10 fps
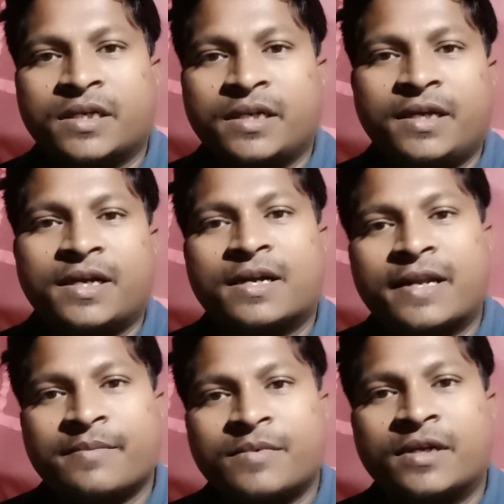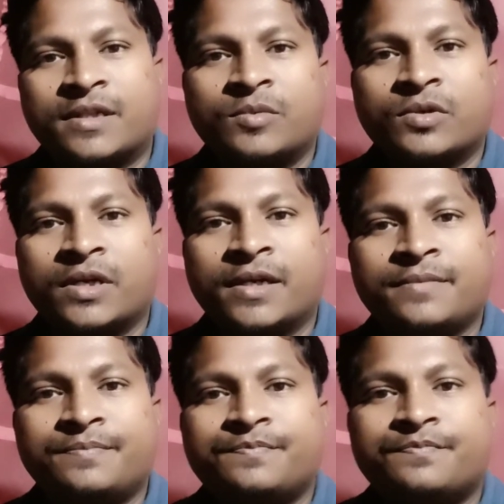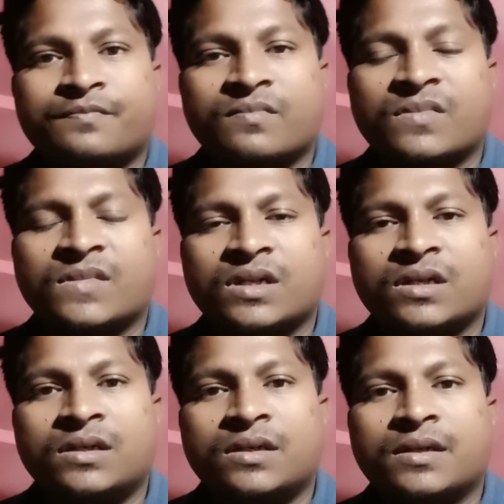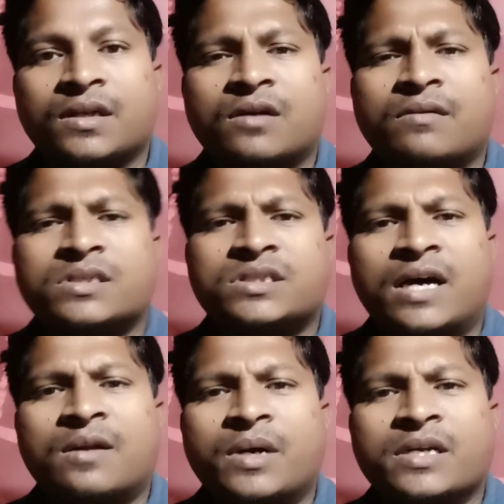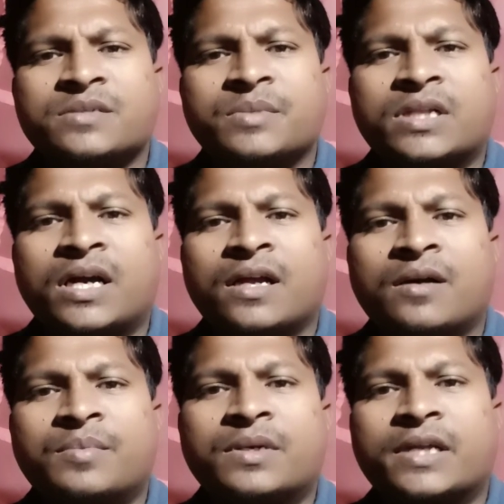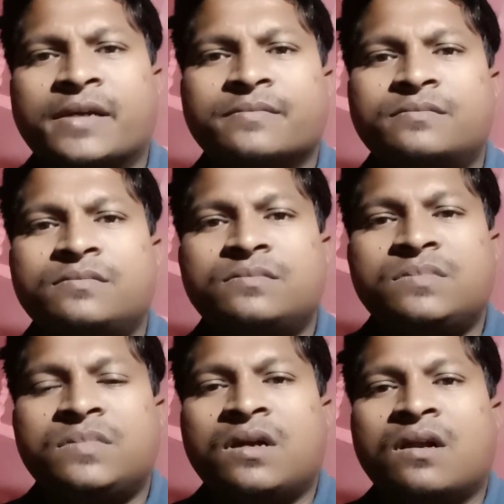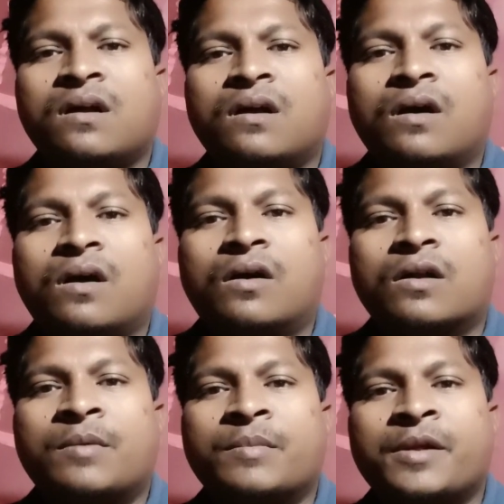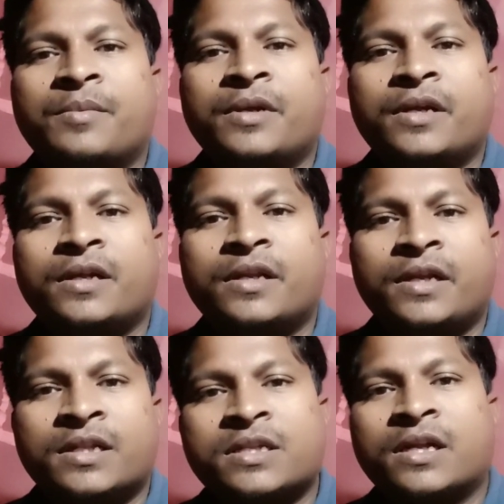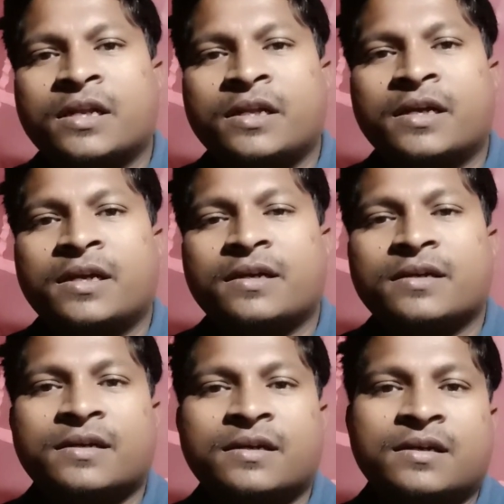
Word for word: शहरी का टाइम ख़त्म हो गया लगभग चार बाईस में था यहाँ पर टाइम और हमने भी नियत कर ली है